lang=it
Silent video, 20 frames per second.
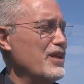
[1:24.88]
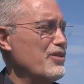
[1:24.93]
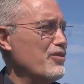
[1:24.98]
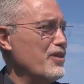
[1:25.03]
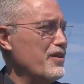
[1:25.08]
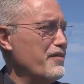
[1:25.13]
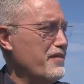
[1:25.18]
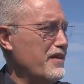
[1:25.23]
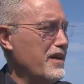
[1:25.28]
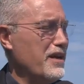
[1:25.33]
dando
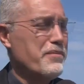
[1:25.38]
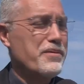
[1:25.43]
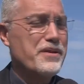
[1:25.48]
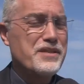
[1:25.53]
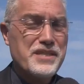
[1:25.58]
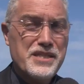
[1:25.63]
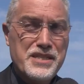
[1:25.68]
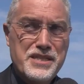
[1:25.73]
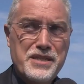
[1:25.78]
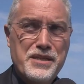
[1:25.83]
da fare
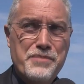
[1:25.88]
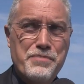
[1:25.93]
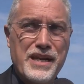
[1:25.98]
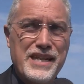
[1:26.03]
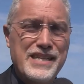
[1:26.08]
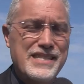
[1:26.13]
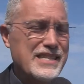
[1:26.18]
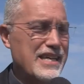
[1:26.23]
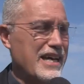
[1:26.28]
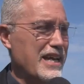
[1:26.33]
per
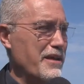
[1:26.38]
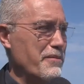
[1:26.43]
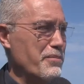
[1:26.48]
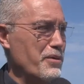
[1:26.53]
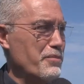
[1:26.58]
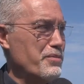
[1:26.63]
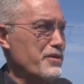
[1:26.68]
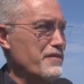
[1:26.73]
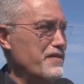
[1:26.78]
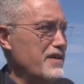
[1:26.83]
sensibilizzare i
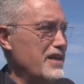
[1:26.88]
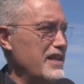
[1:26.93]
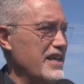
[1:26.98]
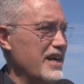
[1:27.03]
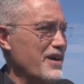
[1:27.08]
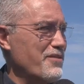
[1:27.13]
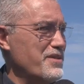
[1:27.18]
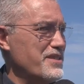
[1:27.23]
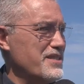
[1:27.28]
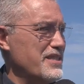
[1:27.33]
propri
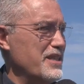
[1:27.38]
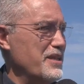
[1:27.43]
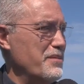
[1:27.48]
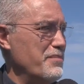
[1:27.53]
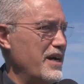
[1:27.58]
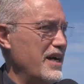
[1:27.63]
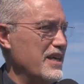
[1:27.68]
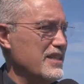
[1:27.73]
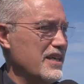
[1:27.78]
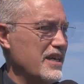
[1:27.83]
figli a queste
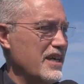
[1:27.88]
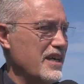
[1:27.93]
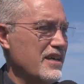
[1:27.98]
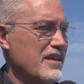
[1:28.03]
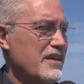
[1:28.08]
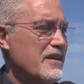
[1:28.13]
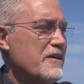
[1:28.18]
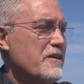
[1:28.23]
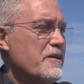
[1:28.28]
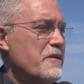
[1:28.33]
tematiche
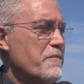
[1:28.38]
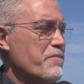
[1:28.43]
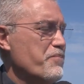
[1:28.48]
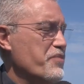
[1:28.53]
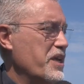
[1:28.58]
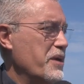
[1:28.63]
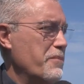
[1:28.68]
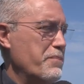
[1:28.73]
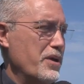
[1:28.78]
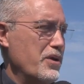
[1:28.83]

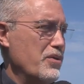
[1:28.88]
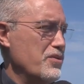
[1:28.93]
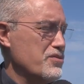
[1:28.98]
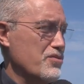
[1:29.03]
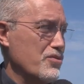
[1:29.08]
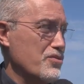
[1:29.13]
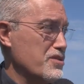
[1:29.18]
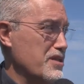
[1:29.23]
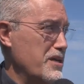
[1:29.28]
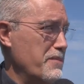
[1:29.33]
che per noi
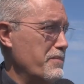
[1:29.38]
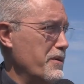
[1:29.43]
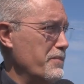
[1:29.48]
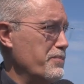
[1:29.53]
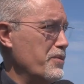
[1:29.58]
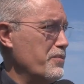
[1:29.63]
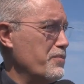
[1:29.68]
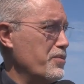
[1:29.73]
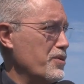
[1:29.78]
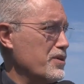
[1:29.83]
sono sempre
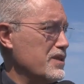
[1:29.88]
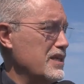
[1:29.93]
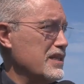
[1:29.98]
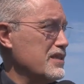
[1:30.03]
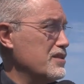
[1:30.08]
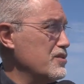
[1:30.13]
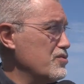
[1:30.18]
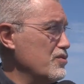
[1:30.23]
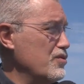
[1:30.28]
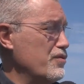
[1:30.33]
più
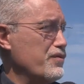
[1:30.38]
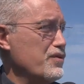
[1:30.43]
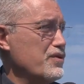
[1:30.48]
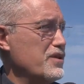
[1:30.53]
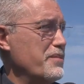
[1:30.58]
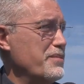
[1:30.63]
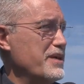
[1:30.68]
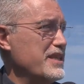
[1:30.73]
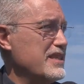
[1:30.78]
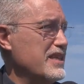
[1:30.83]
importanti, sono
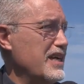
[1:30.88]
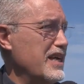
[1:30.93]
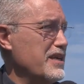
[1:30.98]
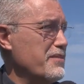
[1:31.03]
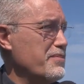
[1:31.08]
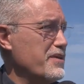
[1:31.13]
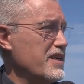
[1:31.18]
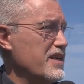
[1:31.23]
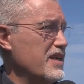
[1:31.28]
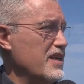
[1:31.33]

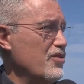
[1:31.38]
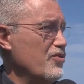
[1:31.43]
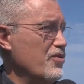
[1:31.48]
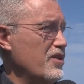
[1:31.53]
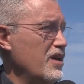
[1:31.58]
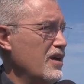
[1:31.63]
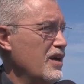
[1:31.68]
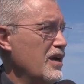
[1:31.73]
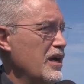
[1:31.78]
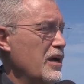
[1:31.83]
fondamentali perché
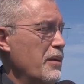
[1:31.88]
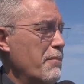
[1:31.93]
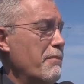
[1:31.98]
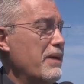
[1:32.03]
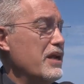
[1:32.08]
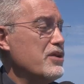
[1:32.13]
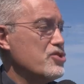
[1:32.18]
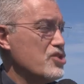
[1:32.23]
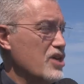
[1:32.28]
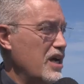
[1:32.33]
noi
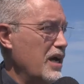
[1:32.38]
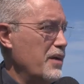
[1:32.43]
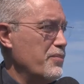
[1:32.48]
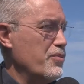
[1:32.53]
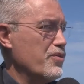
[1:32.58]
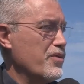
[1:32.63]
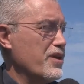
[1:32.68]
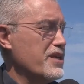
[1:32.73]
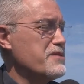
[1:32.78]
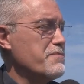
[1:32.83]

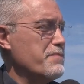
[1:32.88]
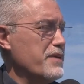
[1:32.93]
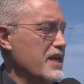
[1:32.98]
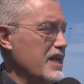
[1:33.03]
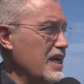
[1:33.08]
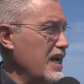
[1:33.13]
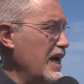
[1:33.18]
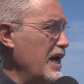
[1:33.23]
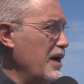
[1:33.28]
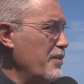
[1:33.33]
mangiamo,
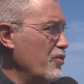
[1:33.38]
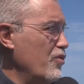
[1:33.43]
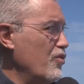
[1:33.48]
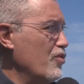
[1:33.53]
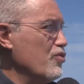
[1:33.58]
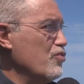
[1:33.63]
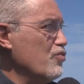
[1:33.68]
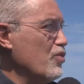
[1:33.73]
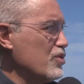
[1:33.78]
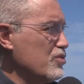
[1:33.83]

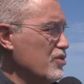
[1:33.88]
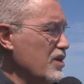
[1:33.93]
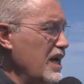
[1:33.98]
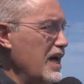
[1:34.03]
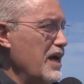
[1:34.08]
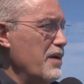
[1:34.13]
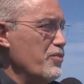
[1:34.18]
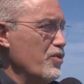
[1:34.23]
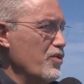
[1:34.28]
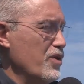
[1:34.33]
respiriamo,
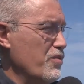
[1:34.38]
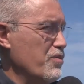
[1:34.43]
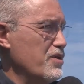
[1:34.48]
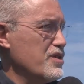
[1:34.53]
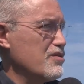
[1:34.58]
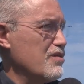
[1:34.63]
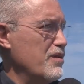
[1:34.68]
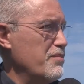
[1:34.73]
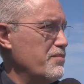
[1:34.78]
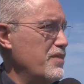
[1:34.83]
nuotiamo in
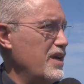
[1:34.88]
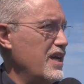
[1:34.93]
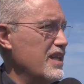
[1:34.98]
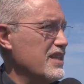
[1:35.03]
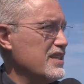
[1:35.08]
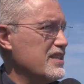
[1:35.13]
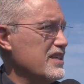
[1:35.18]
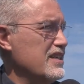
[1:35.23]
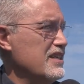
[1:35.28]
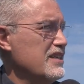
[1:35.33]
questo
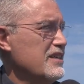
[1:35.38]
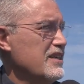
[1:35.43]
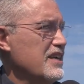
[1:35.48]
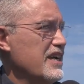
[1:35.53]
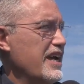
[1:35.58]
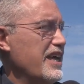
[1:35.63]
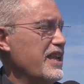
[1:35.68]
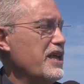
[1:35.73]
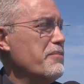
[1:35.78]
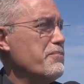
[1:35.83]
ambiente
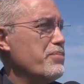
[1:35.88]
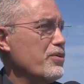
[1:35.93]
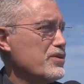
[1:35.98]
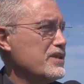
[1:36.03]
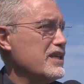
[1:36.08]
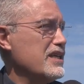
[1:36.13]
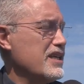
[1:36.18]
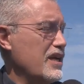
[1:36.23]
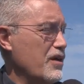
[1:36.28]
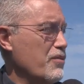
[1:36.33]
ed è
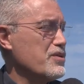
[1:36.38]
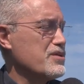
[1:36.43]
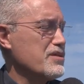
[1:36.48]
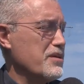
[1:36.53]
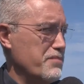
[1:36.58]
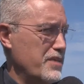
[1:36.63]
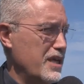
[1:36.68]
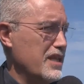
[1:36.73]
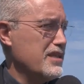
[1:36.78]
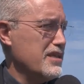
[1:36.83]
importante che
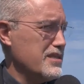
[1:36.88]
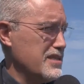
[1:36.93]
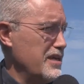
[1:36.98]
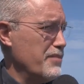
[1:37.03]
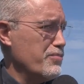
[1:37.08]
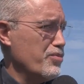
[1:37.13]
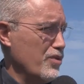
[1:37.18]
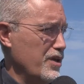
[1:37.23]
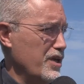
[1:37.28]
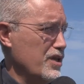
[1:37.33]
questo ambiente
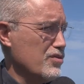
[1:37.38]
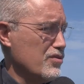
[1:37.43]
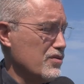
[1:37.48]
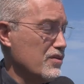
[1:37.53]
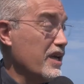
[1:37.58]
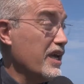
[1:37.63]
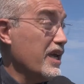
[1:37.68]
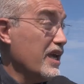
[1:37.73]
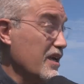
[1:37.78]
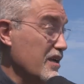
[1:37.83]
sia
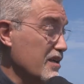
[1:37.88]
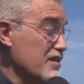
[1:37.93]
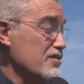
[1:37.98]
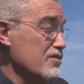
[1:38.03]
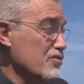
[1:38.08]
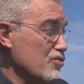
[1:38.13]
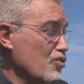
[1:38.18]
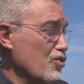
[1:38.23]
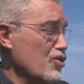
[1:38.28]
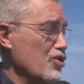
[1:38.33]
pulito e
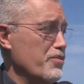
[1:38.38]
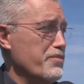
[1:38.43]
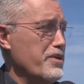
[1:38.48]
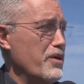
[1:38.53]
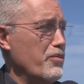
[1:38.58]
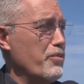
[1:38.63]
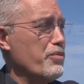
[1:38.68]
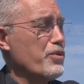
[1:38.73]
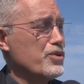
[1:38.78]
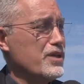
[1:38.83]
noi
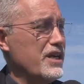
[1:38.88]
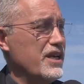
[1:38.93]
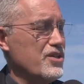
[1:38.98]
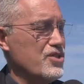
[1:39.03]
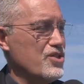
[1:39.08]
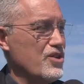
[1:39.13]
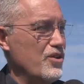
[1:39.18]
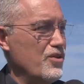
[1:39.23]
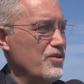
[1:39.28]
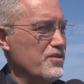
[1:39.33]
dobbiamo
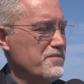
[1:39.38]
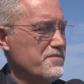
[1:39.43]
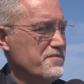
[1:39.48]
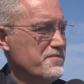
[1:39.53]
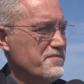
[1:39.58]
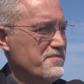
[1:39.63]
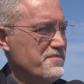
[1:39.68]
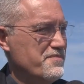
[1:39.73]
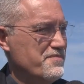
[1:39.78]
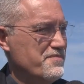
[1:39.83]
proteggerlo.